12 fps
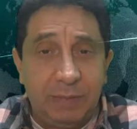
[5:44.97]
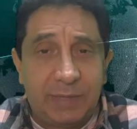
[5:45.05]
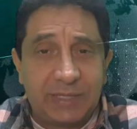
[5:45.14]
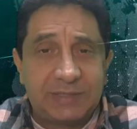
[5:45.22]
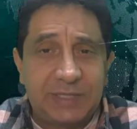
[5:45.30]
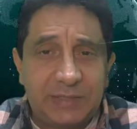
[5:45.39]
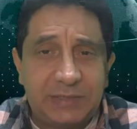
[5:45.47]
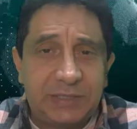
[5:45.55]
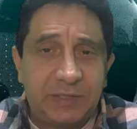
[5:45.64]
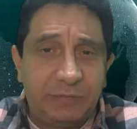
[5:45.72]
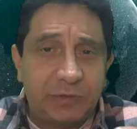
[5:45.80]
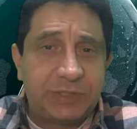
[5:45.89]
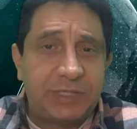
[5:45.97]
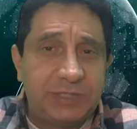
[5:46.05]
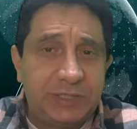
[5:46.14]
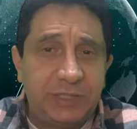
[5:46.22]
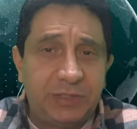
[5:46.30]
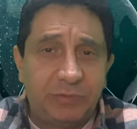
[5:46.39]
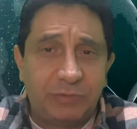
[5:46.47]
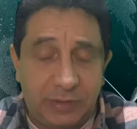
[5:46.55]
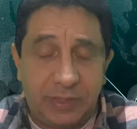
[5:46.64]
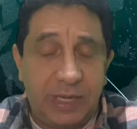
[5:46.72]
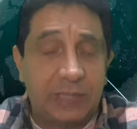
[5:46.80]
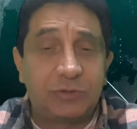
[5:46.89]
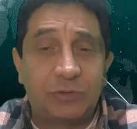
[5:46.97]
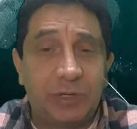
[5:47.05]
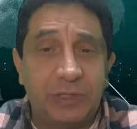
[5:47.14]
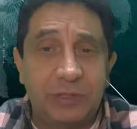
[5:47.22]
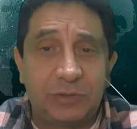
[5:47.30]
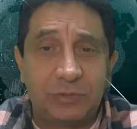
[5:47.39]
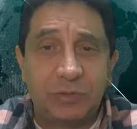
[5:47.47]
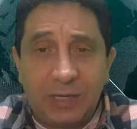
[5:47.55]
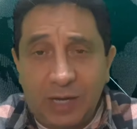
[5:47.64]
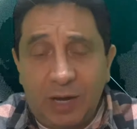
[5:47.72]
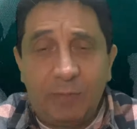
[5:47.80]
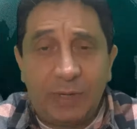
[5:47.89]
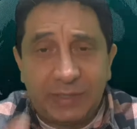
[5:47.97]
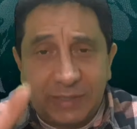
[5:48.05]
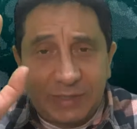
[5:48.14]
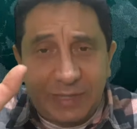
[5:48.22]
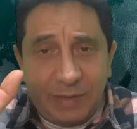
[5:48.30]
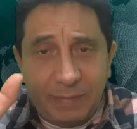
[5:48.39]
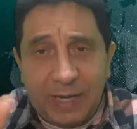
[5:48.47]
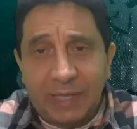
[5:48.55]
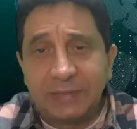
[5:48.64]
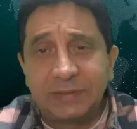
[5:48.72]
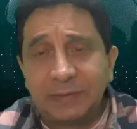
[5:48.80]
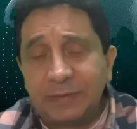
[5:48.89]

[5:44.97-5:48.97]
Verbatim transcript: Mas antes que vocês digam que é só isso, calma que tem mais.